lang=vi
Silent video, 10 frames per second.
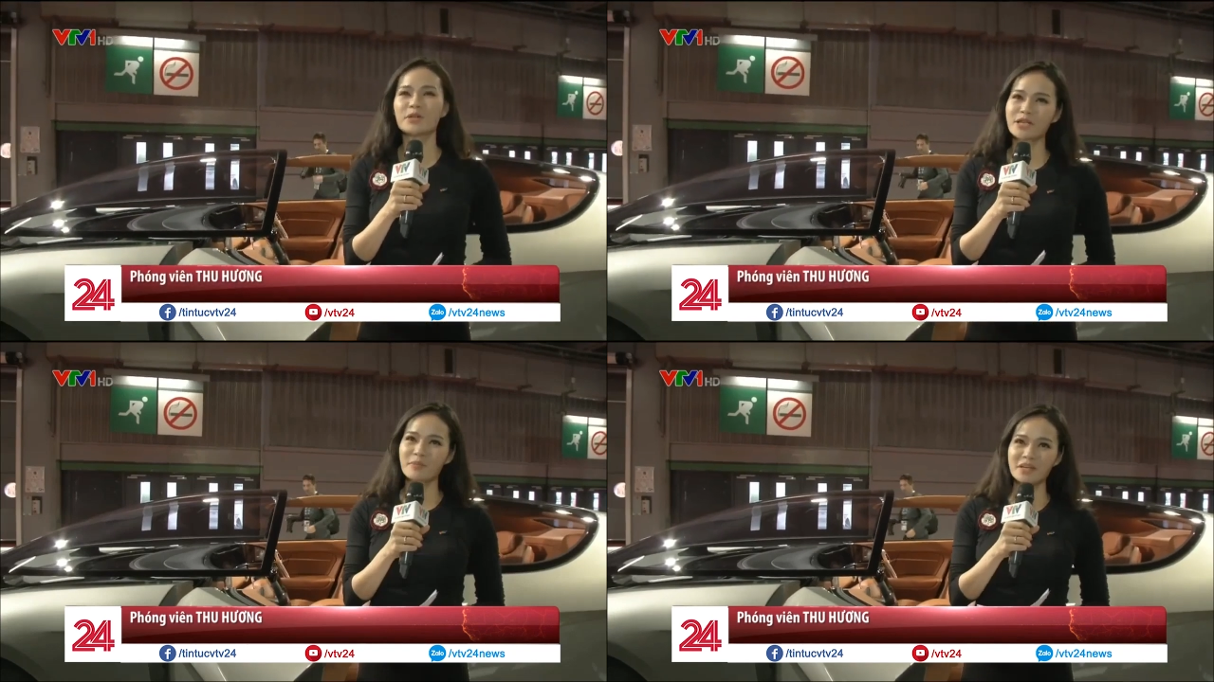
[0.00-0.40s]

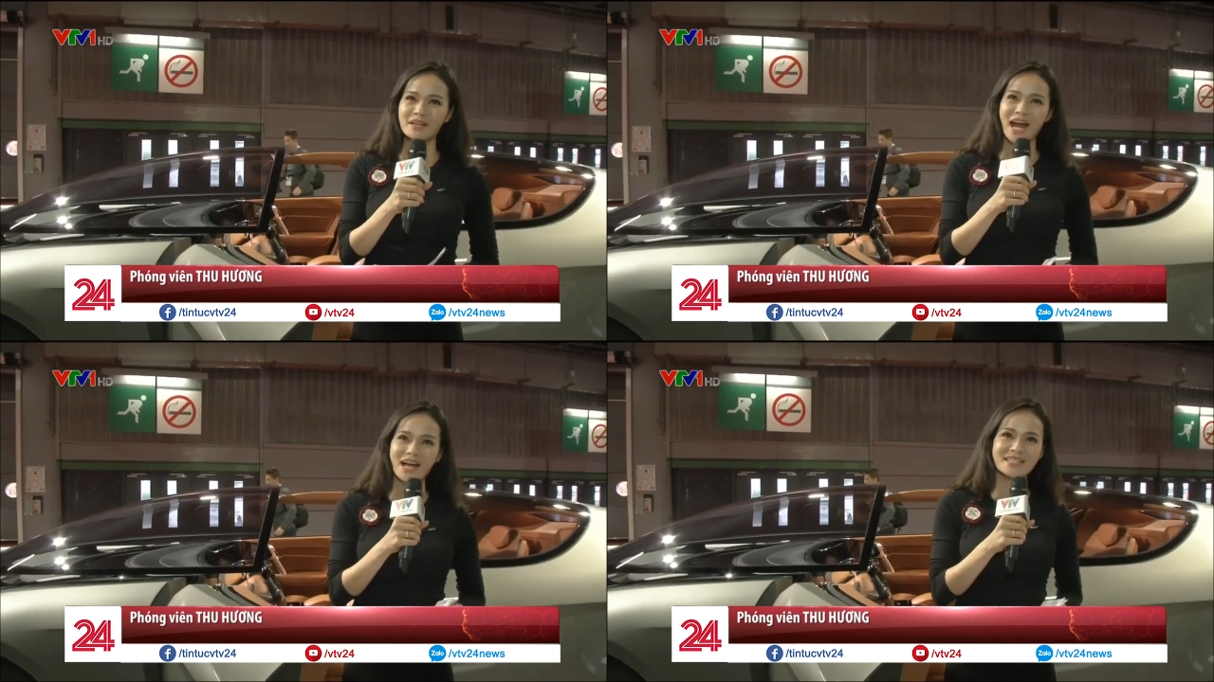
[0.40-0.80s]
một
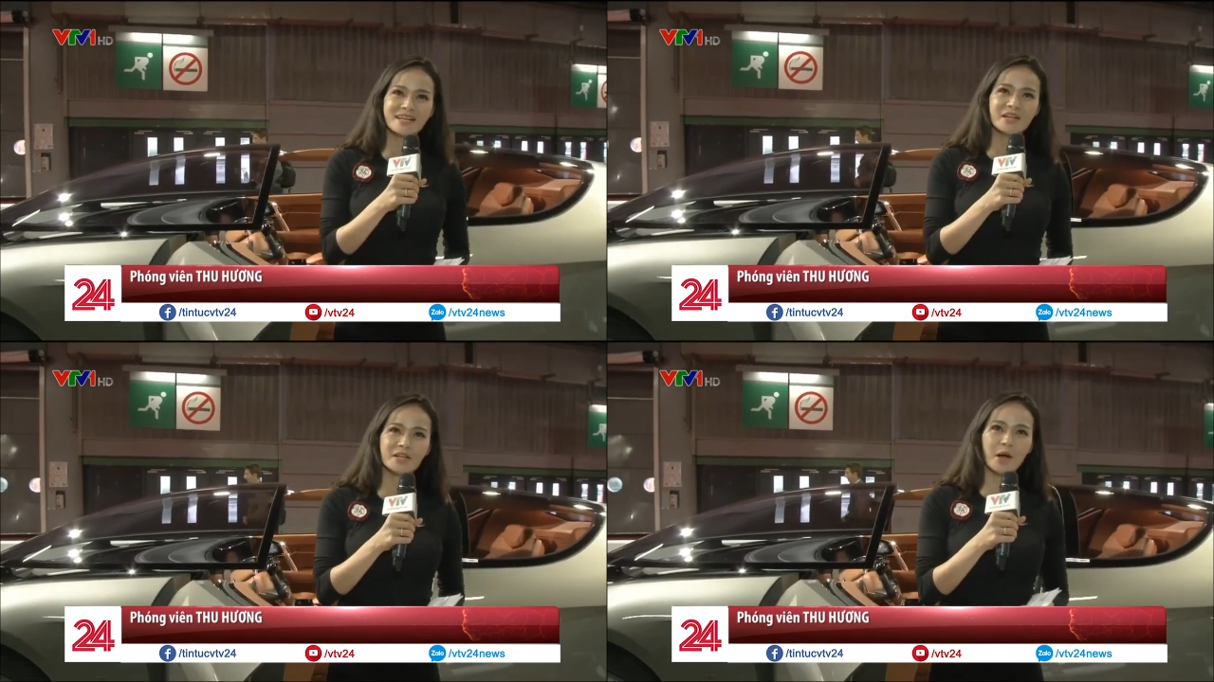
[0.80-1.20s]
trong những
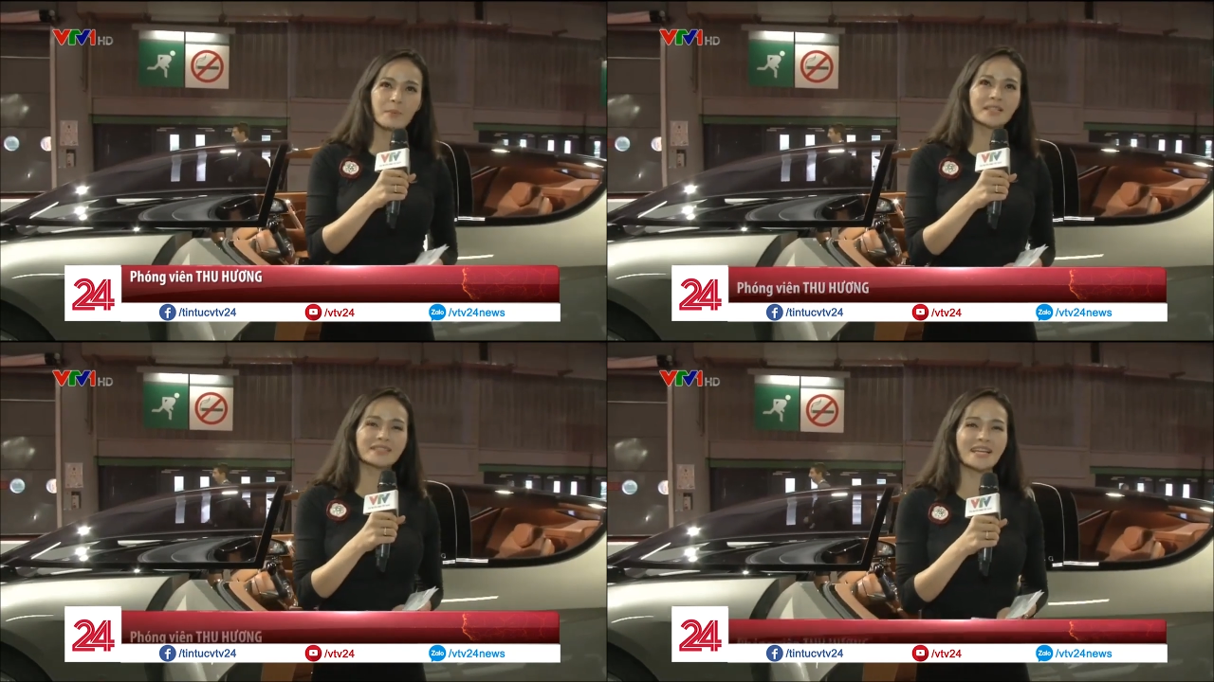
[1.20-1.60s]
hãng xe hơi
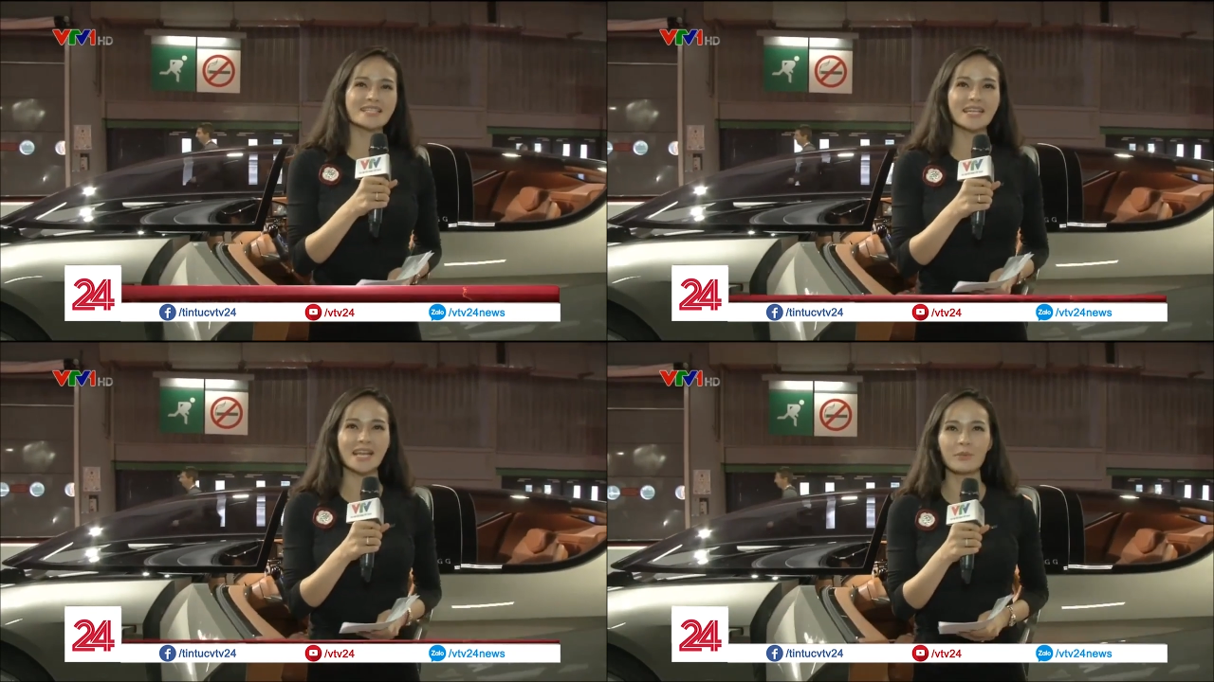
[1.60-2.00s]
có mặt
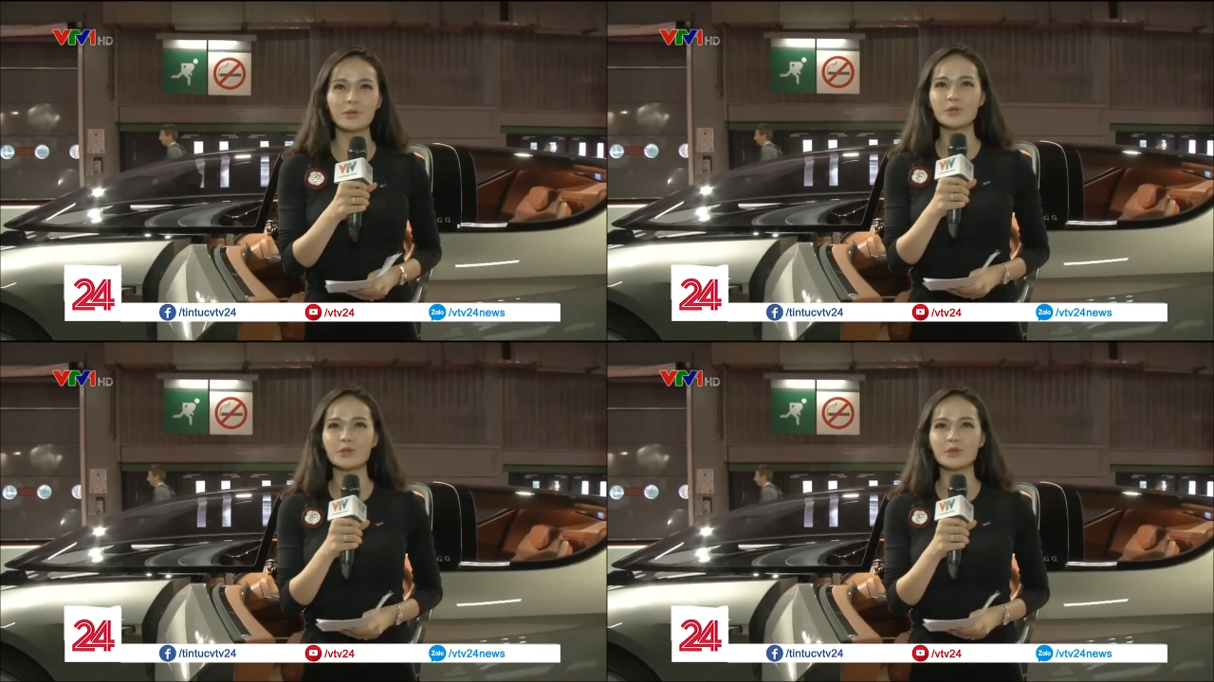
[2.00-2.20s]
tại triển